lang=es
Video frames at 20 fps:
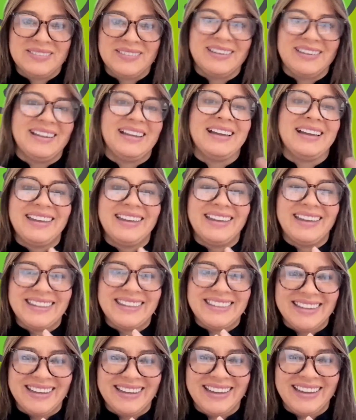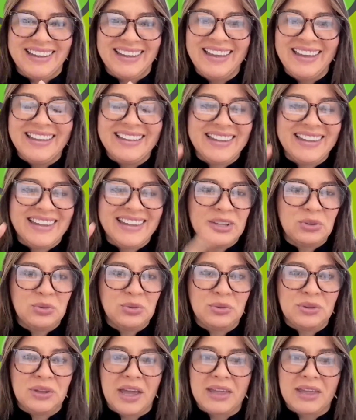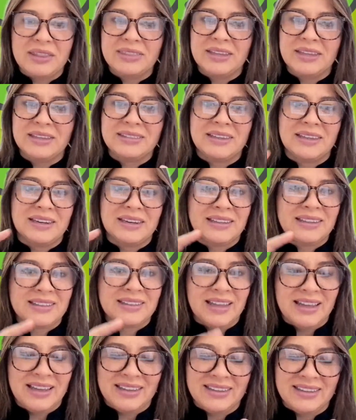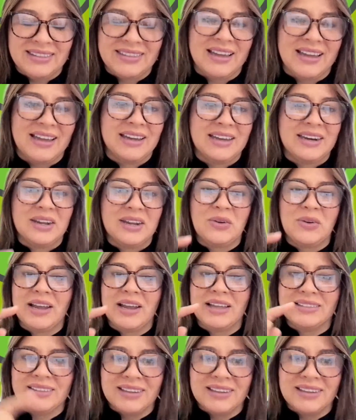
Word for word: ¿verdad? Este, tiene estudiantes, tiene agentes agrícolas,